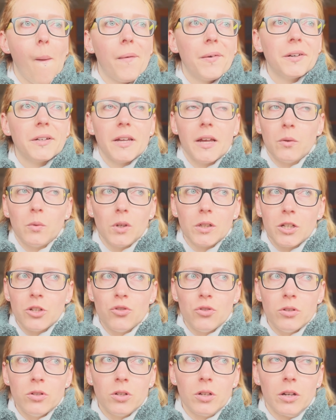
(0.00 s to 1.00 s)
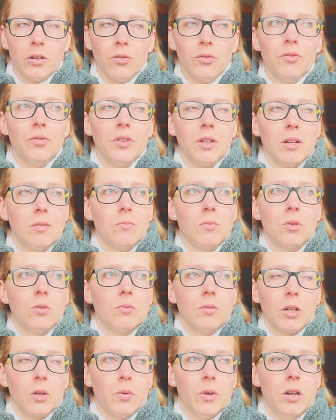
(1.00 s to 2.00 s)
che è qualche giorno che non filmo,
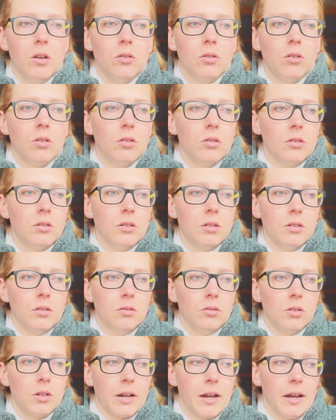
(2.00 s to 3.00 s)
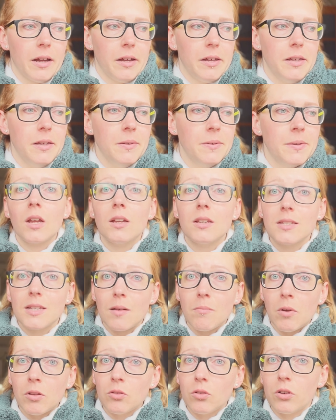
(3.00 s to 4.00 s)
e quello eh, ok.
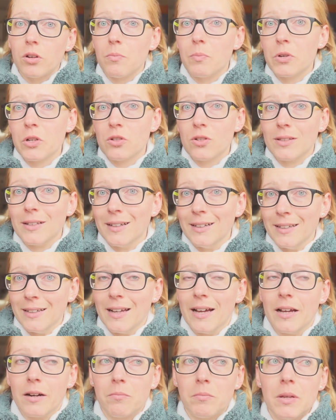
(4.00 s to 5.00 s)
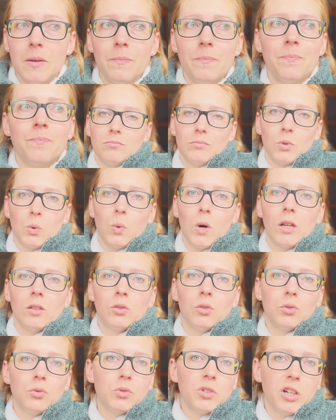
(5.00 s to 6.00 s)
Sabato ho ripreso ad allenarmi,
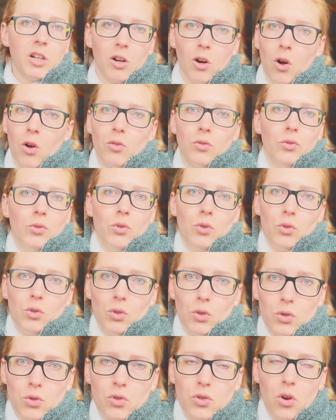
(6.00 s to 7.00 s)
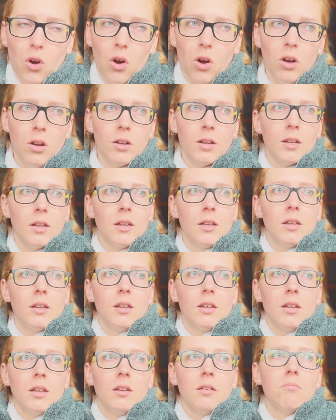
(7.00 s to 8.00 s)
quanto durerò non lo so,
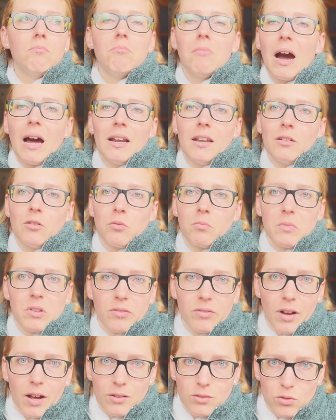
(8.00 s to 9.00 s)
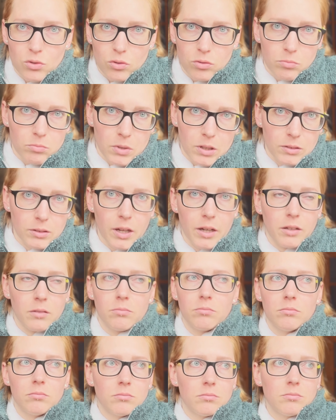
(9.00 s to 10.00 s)
male non mi fa, insomma, dai.
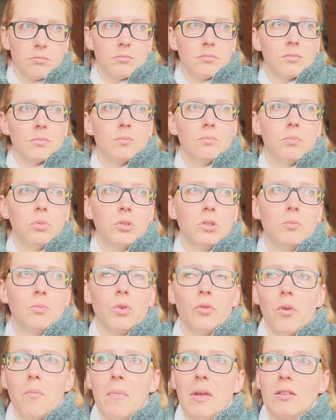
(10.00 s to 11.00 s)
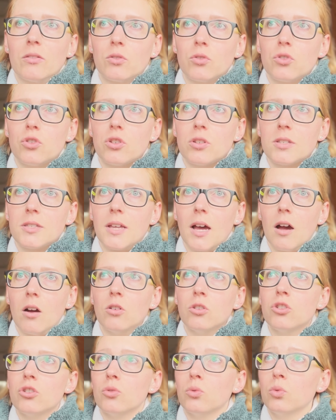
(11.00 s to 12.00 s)
Un po' di movimento ci sta.
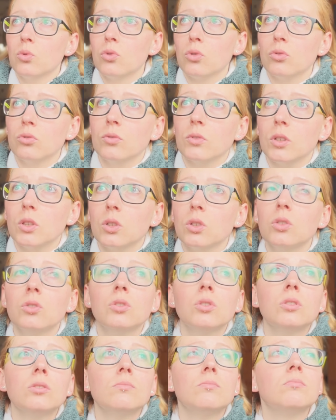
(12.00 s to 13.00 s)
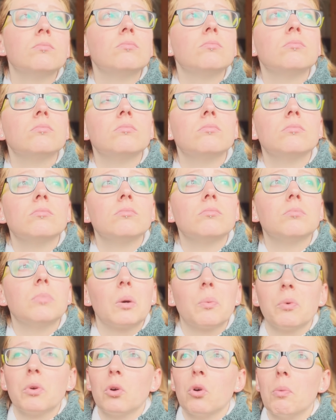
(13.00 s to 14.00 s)
Oggi è tutto nuvoloso,
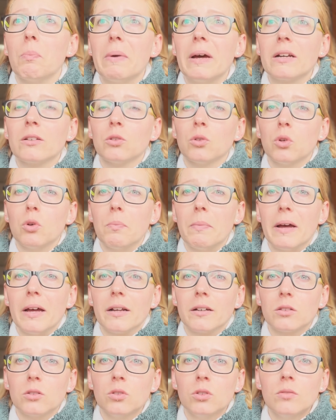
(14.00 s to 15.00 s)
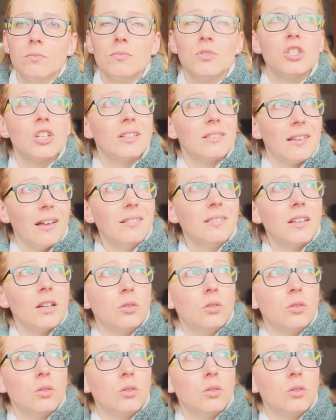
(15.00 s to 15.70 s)
proprio coperto coperto, c'è tanta